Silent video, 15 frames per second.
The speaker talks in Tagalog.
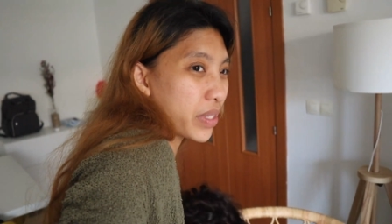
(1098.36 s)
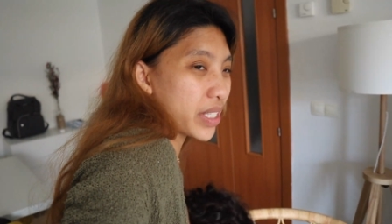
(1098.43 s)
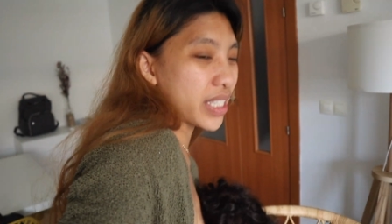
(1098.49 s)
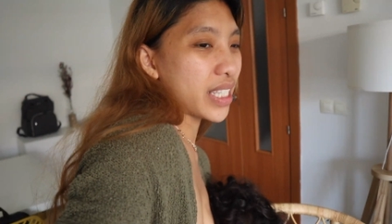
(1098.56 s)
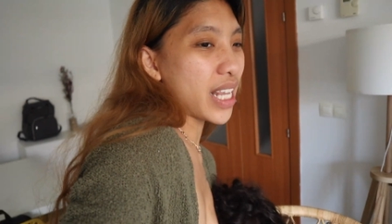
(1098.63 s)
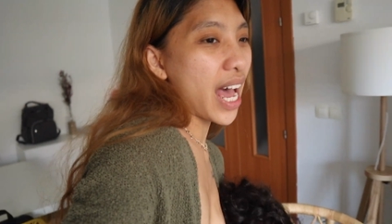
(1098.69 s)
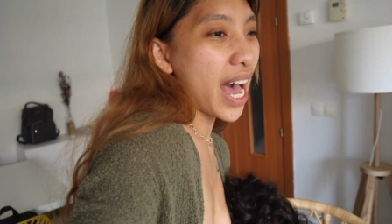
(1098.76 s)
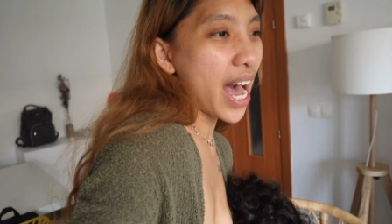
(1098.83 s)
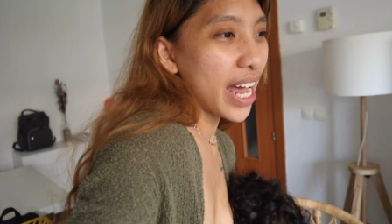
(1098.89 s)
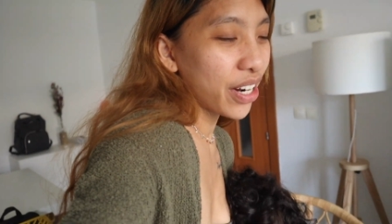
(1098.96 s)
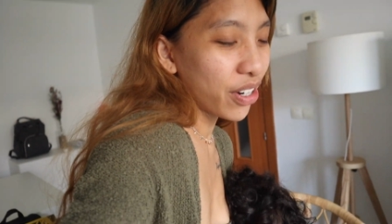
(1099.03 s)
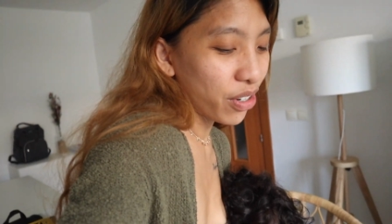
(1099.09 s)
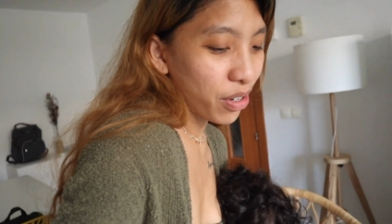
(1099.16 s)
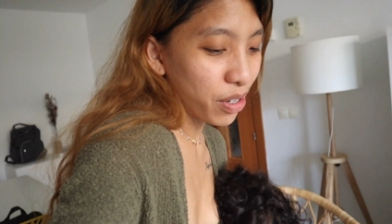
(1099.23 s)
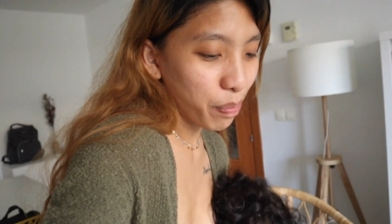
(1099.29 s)
sa
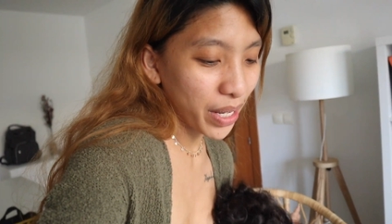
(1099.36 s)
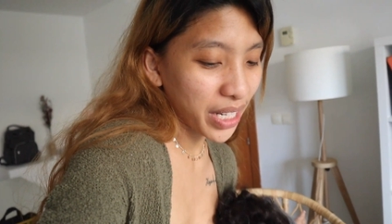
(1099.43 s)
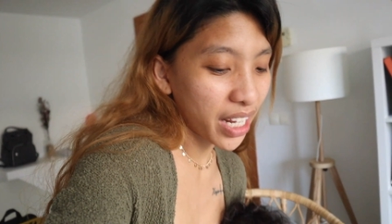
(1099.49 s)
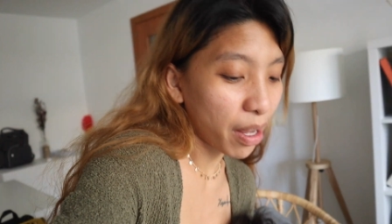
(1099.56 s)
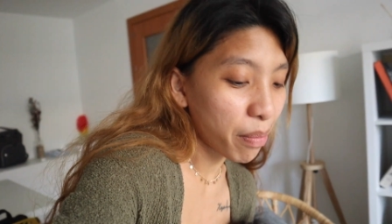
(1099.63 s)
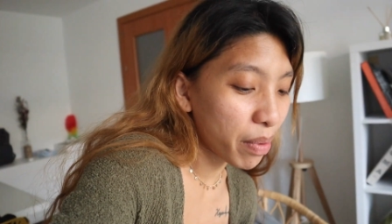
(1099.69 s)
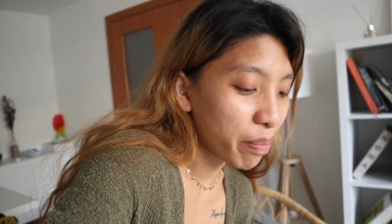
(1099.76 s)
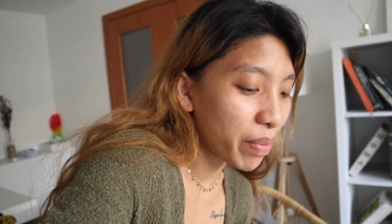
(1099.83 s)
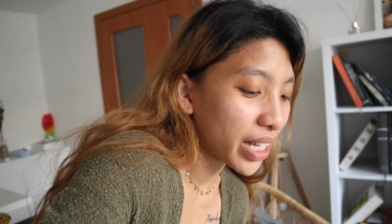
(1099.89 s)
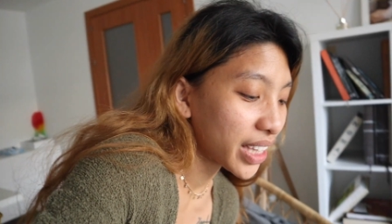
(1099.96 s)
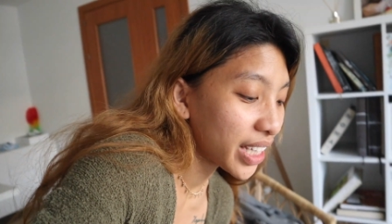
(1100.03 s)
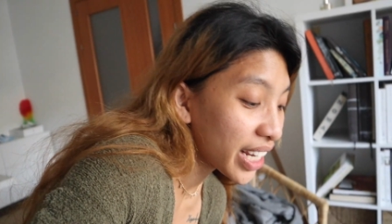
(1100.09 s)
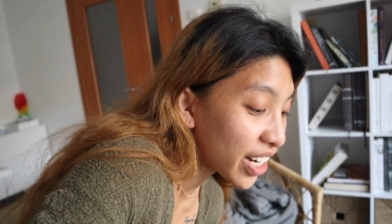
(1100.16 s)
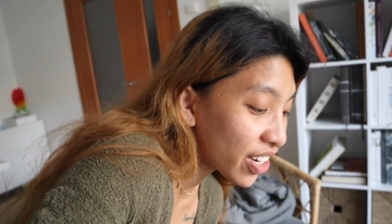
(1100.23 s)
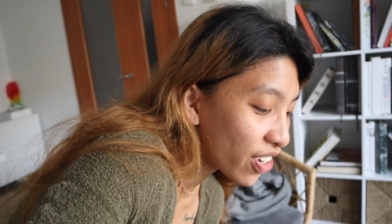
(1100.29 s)
ano, pwede kami
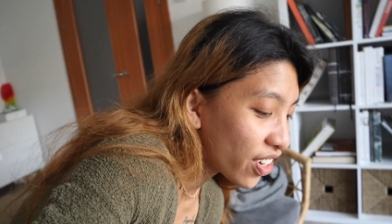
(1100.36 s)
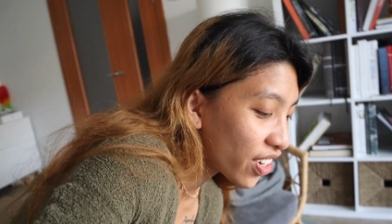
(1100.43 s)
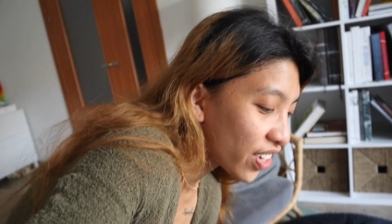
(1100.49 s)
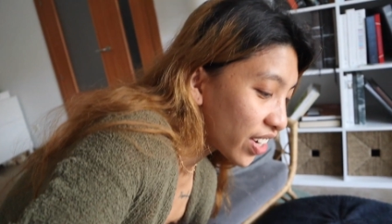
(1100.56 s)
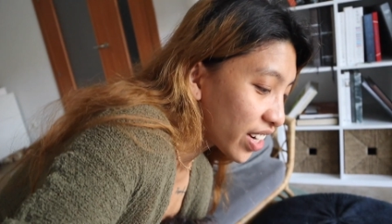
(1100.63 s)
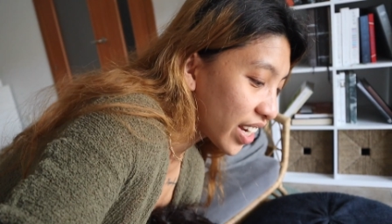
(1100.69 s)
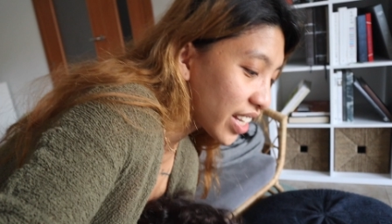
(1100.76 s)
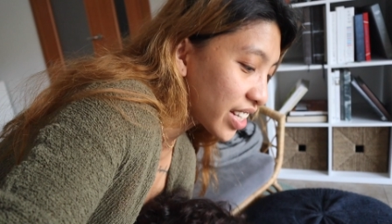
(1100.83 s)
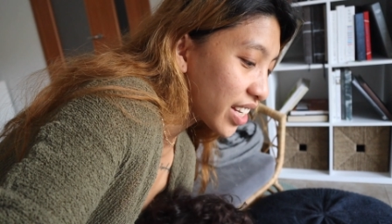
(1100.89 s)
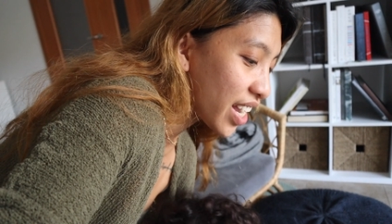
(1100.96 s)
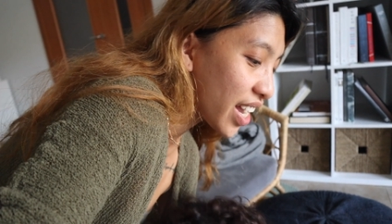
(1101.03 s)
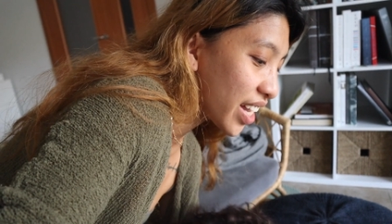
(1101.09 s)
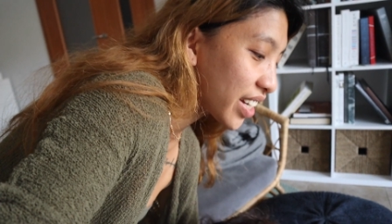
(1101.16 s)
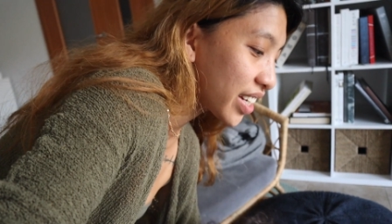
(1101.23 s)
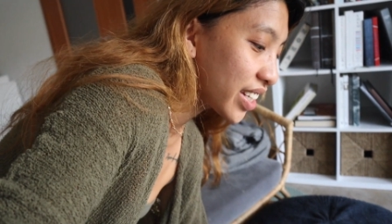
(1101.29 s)
mag-dinner,
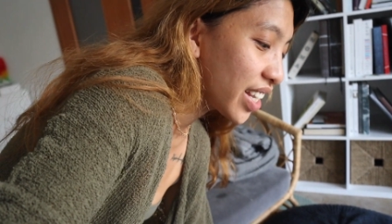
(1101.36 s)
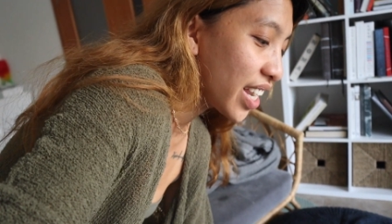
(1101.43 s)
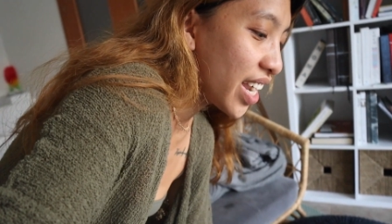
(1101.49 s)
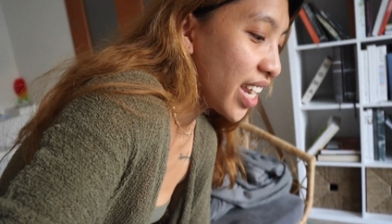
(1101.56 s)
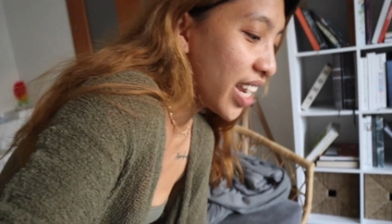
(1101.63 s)
ganyan.